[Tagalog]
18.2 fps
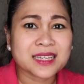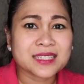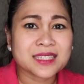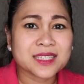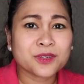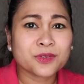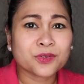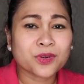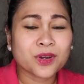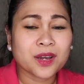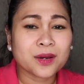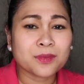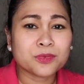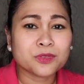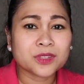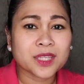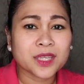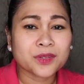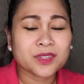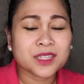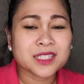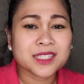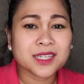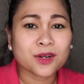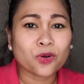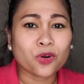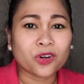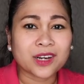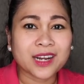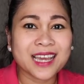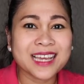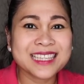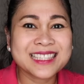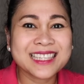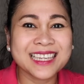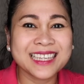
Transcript: Siguro aabot tayo ng isang oras.